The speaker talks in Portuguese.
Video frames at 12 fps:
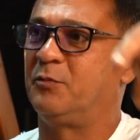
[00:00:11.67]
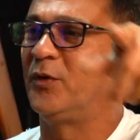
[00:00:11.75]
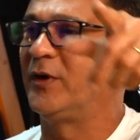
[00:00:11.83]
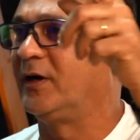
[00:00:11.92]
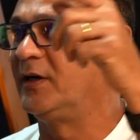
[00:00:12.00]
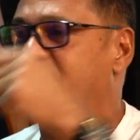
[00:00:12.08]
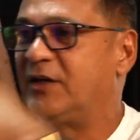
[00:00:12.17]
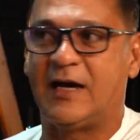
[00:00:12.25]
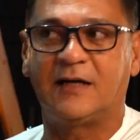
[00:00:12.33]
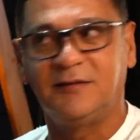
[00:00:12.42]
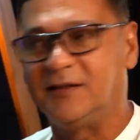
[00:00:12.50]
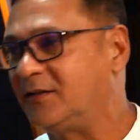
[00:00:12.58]
Grande. Era
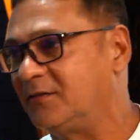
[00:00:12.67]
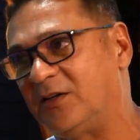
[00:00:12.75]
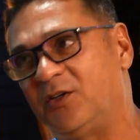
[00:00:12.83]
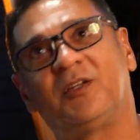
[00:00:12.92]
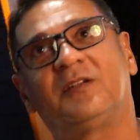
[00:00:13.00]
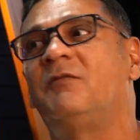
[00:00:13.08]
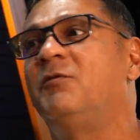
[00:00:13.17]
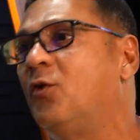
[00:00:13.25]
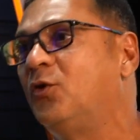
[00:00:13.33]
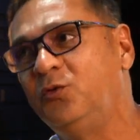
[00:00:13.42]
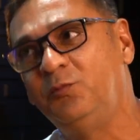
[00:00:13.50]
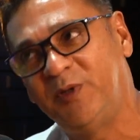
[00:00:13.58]
assim, a gente andava igual
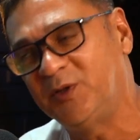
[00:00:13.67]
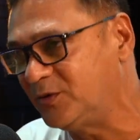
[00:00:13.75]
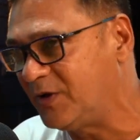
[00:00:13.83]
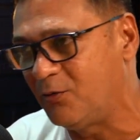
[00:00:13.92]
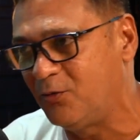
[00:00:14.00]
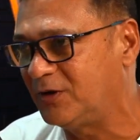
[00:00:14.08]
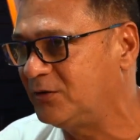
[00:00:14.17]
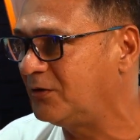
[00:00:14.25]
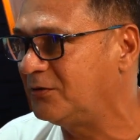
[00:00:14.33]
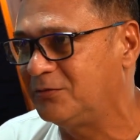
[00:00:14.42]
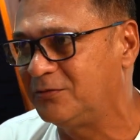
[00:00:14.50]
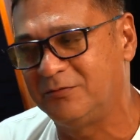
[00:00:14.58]
uns bichos na
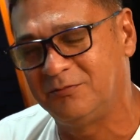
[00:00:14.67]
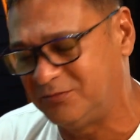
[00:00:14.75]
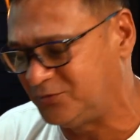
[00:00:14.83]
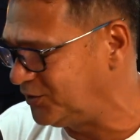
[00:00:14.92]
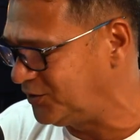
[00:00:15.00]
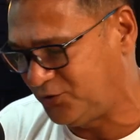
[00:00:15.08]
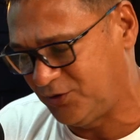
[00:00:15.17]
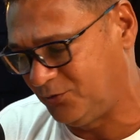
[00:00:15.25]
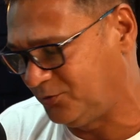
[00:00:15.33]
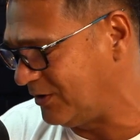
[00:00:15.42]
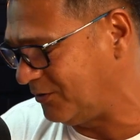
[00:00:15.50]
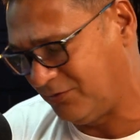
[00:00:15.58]
rua, dirigindo,
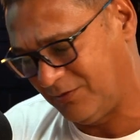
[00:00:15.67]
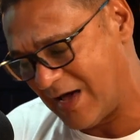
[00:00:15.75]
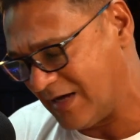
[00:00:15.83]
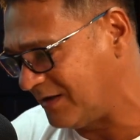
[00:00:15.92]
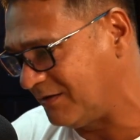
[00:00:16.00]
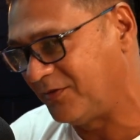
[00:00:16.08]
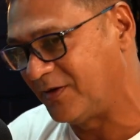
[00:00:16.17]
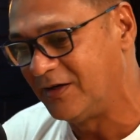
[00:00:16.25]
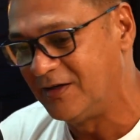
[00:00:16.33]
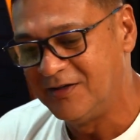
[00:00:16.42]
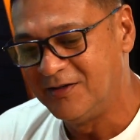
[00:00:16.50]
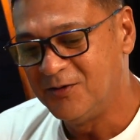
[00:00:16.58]
né? O cara da van.
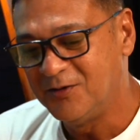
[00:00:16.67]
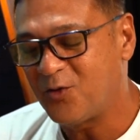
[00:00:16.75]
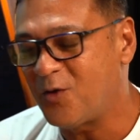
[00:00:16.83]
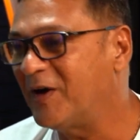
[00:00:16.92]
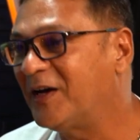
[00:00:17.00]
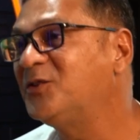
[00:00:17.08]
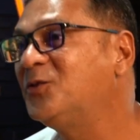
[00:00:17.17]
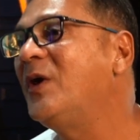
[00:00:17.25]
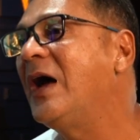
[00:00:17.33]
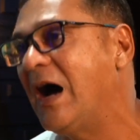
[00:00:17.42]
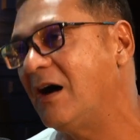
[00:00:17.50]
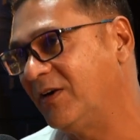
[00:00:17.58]
Como é que a gente não
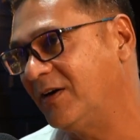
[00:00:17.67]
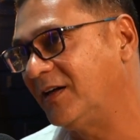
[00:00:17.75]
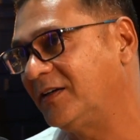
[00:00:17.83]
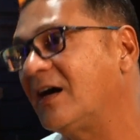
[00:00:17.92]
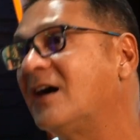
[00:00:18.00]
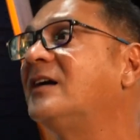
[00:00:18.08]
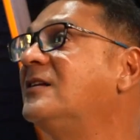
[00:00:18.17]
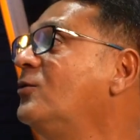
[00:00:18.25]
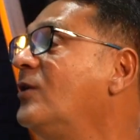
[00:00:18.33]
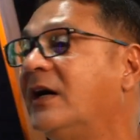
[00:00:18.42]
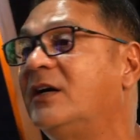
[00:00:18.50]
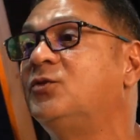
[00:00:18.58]
errava, cara? Que era cada
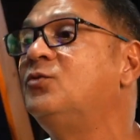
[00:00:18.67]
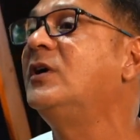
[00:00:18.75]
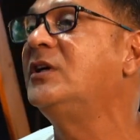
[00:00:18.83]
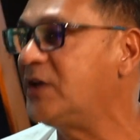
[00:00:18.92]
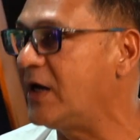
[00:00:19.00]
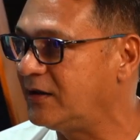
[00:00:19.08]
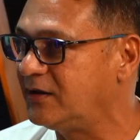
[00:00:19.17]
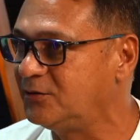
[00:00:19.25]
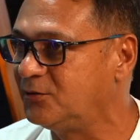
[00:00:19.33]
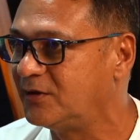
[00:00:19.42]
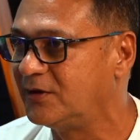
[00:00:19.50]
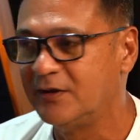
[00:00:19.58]
lugar que a gente nunca tinha
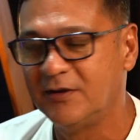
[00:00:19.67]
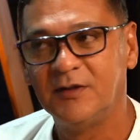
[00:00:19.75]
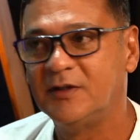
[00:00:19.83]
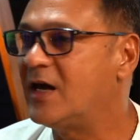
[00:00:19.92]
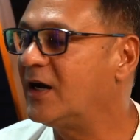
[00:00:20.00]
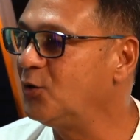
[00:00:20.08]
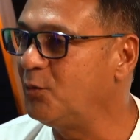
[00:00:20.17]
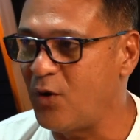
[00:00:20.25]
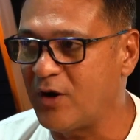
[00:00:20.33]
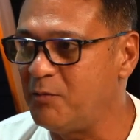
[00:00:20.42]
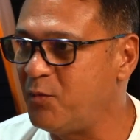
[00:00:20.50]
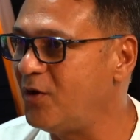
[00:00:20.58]
ido. Imagina. Era no
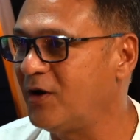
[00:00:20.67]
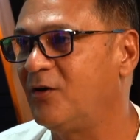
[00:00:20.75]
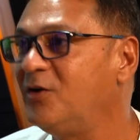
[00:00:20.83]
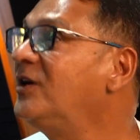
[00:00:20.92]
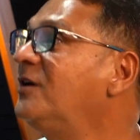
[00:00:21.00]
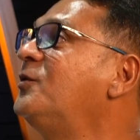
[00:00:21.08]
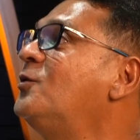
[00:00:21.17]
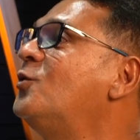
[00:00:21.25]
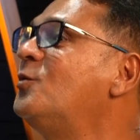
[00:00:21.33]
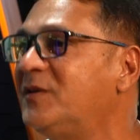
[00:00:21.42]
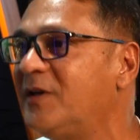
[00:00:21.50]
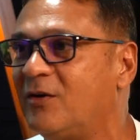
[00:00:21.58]
boca a boca. Onde é que fica o
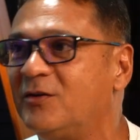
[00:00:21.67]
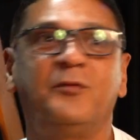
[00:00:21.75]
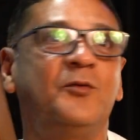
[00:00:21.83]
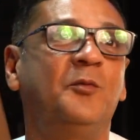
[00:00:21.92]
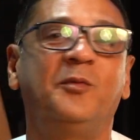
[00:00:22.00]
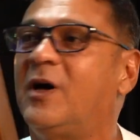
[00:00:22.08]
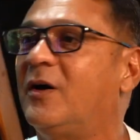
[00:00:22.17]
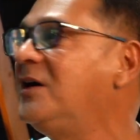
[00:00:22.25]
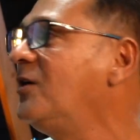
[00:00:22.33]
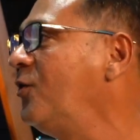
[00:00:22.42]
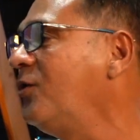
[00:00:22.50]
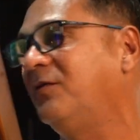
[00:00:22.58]
clube tal? Onde é que fica o clube tal? E
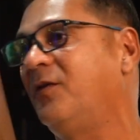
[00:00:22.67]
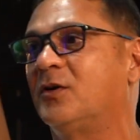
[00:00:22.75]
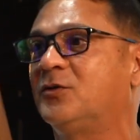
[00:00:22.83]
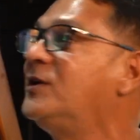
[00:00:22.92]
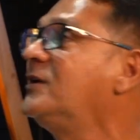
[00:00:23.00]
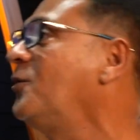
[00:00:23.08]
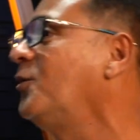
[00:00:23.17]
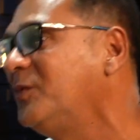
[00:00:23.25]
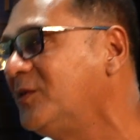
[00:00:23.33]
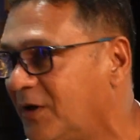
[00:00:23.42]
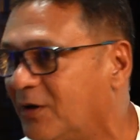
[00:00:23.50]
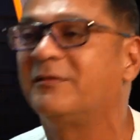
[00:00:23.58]
errou, volta. Onde é que é o clube
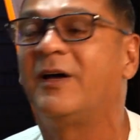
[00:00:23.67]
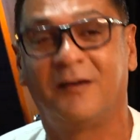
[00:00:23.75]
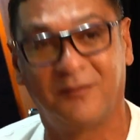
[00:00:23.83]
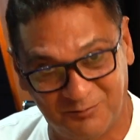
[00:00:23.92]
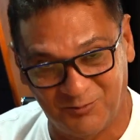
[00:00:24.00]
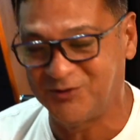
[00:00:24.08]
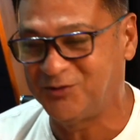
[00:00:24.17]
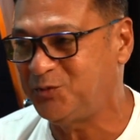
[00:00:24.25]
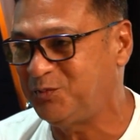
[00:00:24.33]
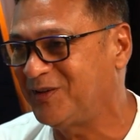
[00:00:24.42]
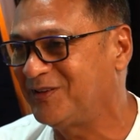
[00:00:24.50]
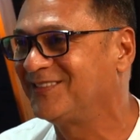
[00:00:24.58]
tal? Era um monte de
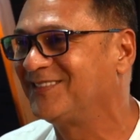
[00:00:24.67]
desespero.